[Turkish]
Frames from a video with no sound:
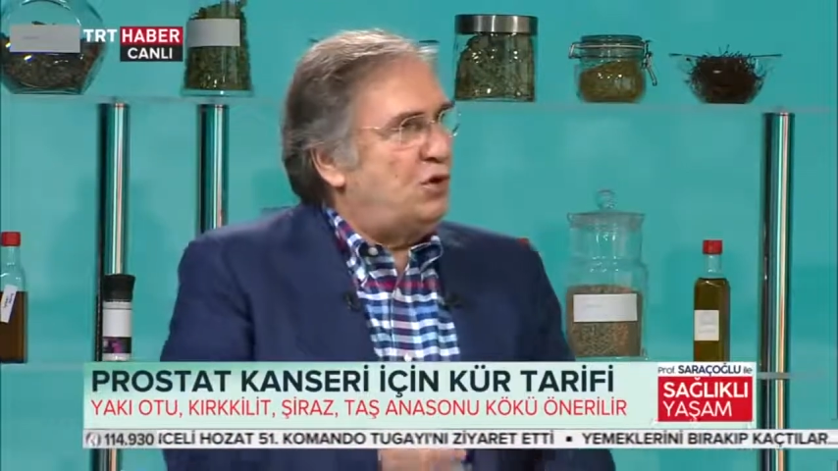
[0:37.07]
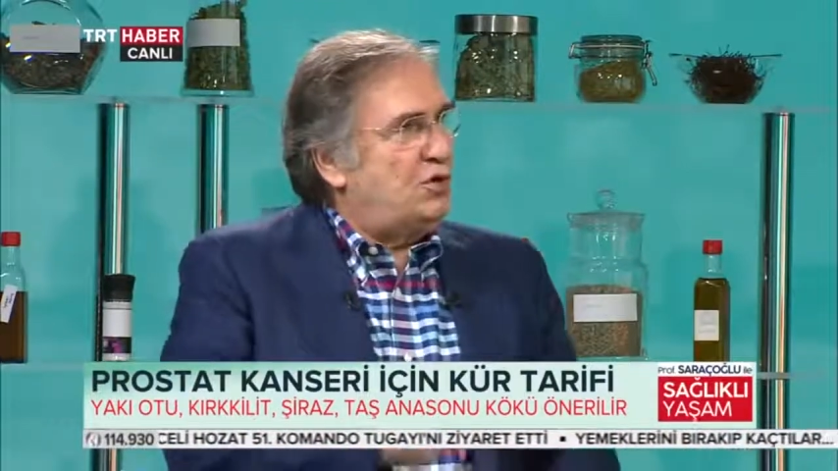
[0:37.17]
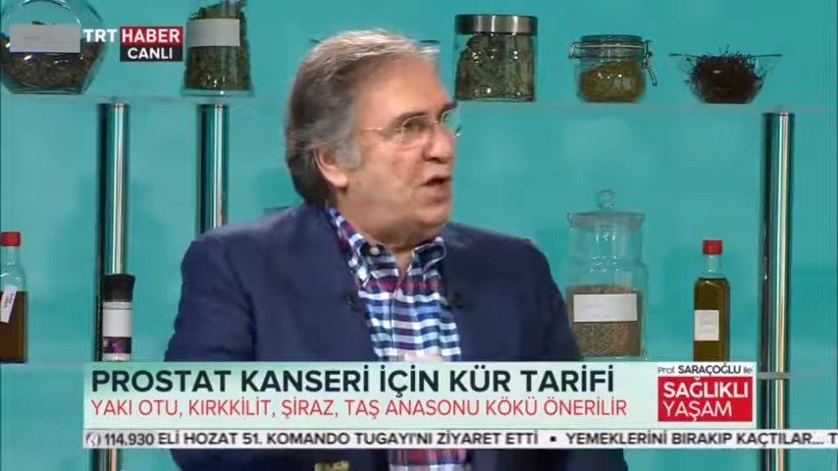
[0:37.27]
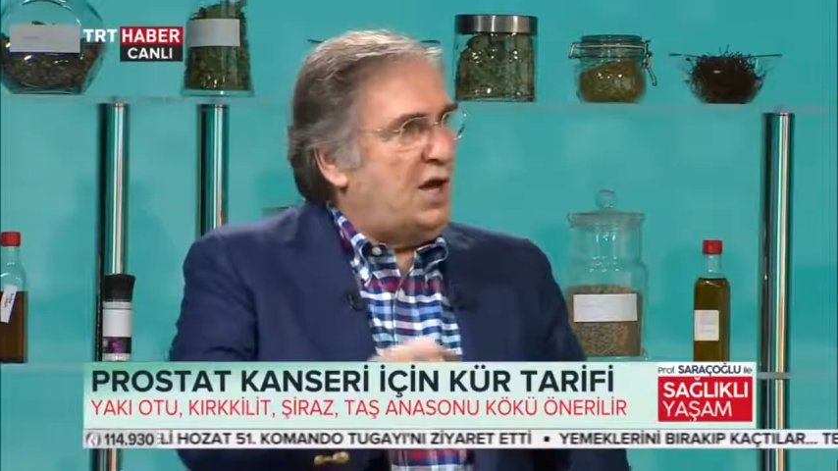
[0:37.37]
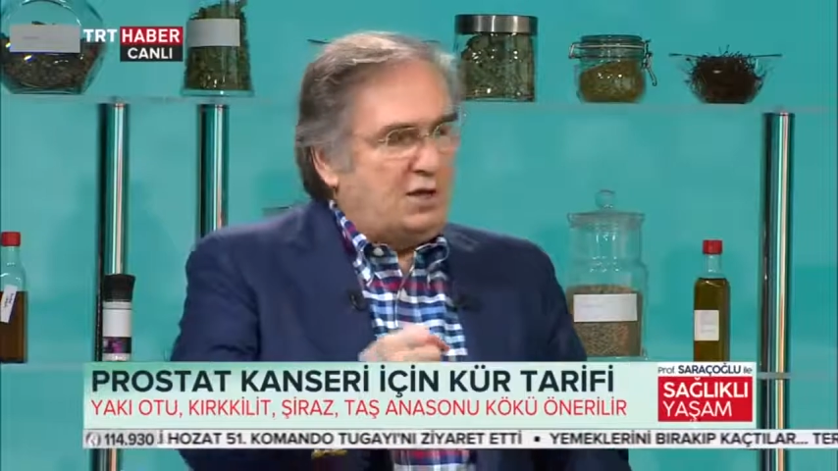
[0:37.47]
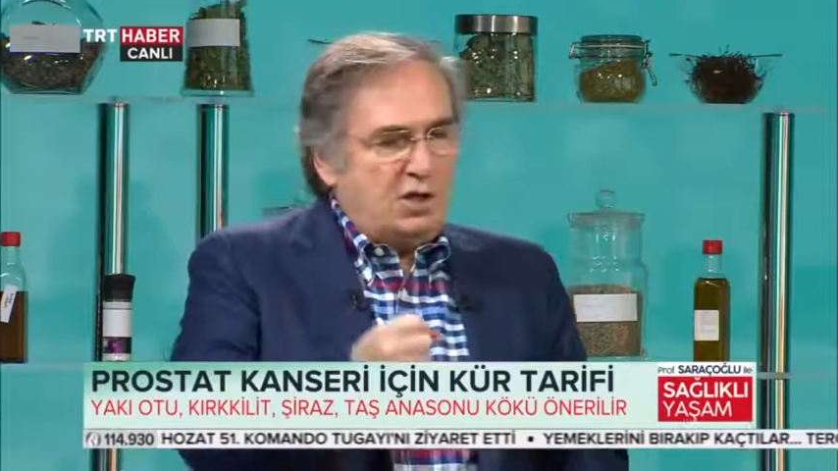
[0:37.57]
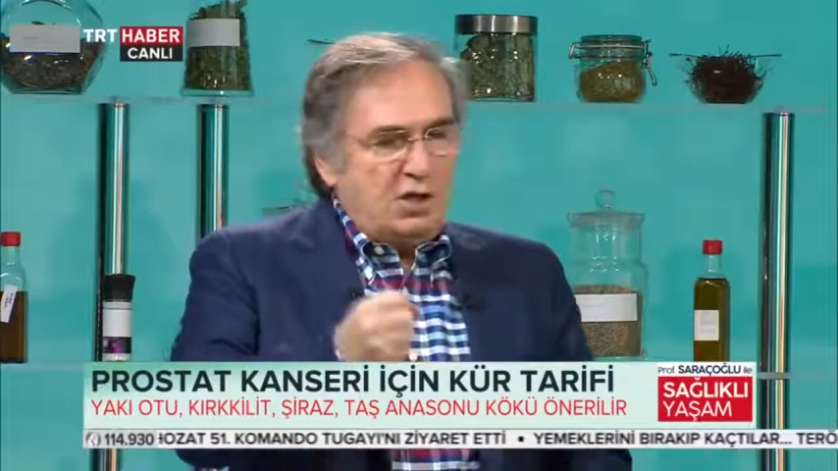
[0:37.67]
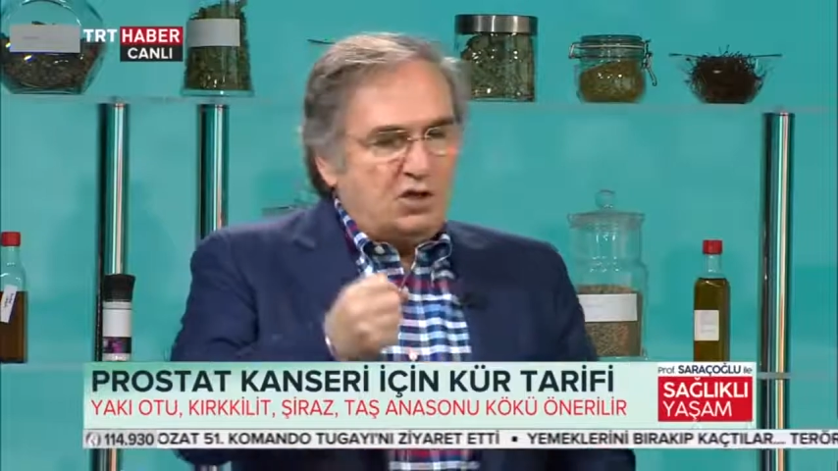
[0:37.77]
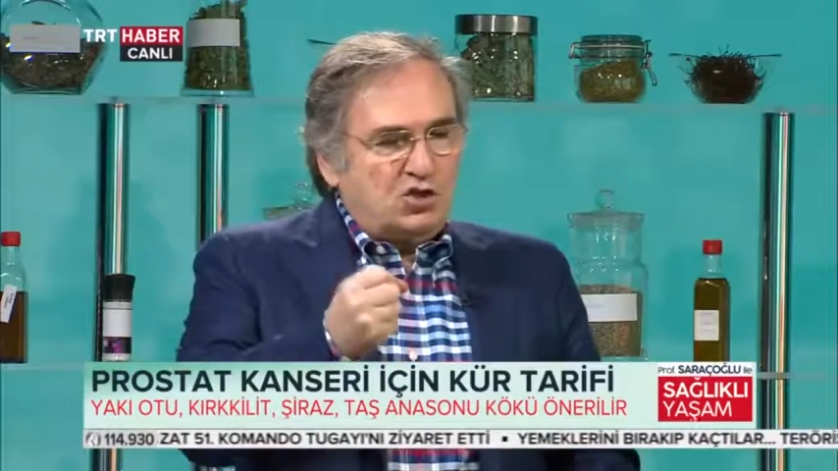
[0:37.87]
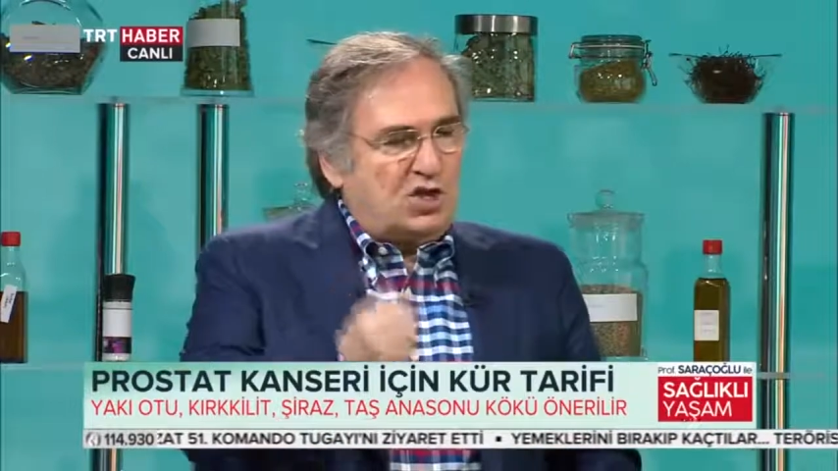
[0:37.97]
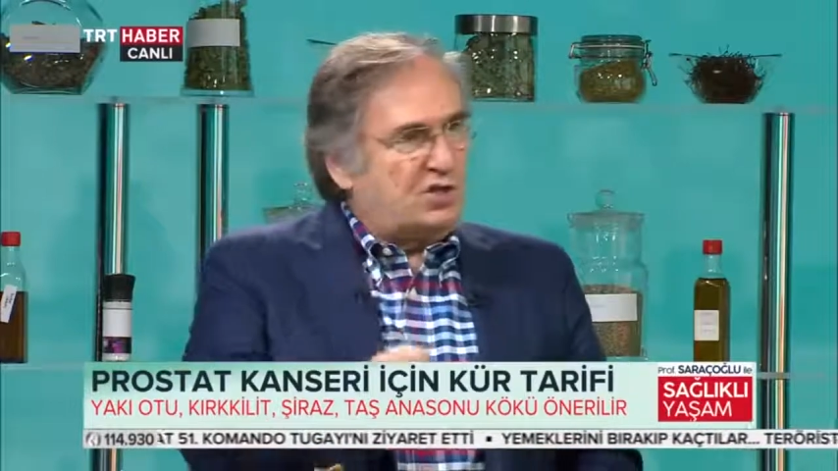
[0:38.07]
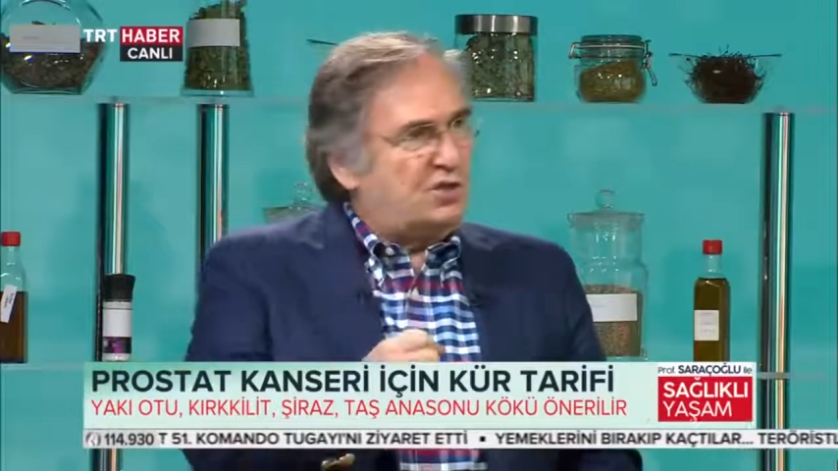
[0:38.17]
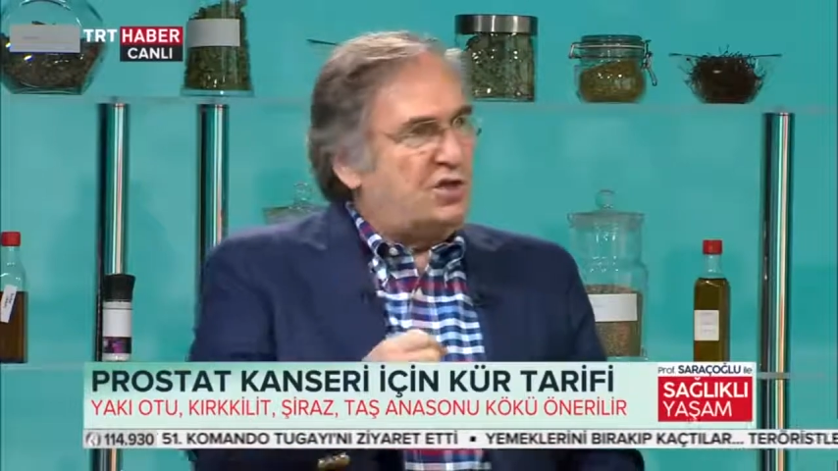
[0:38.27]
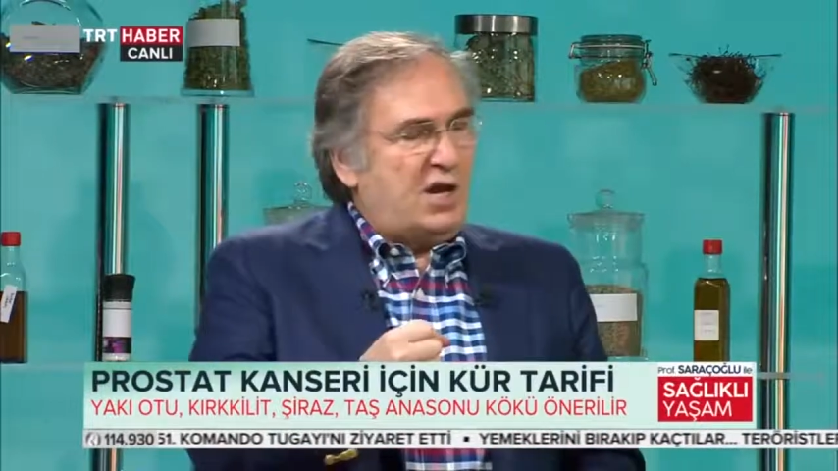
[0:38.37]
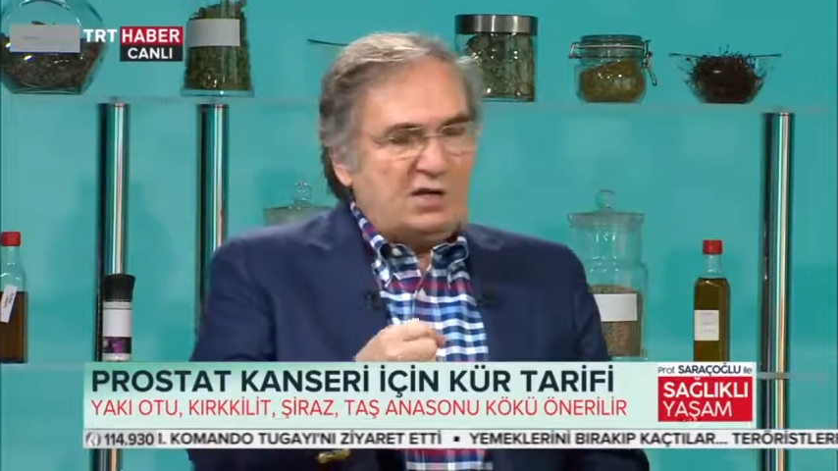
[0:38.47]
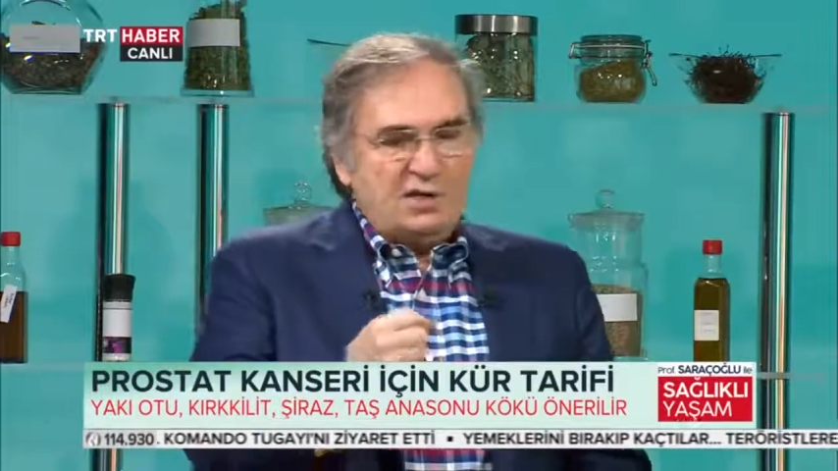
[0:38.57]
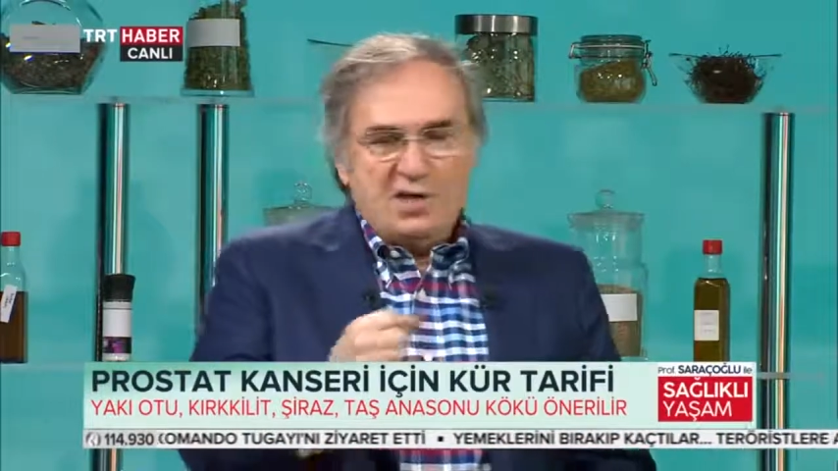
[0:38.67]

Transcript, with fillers: yani çekirdekli